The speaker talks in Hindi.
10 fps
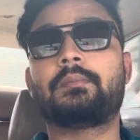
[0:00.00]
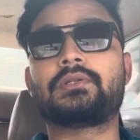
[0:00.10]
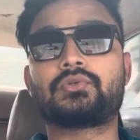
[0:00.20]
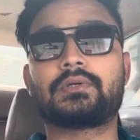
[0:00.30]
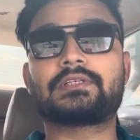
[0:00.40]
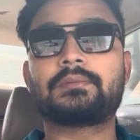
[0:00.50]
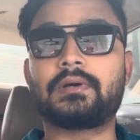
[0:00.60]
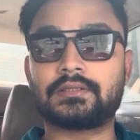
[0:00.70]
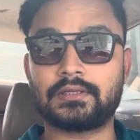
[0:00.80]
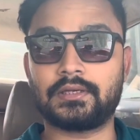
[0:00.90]
बच्चों के साथ
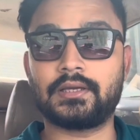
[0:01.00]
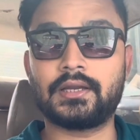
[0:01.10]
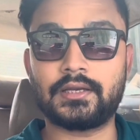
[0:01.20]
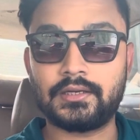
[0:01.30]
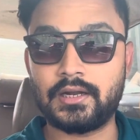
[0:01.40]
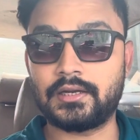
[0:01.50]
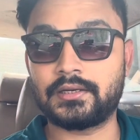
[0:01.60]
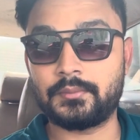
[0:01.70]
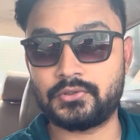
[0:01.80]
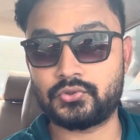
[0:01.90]
बात करने का किंडर गार्डन के
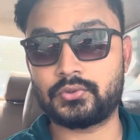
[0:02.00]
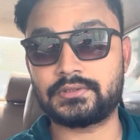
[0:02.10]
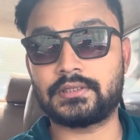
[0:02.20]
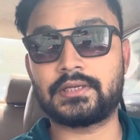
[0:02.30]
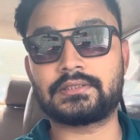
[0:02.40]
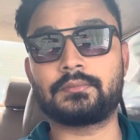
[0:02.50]
बच्चों के साथ कैसे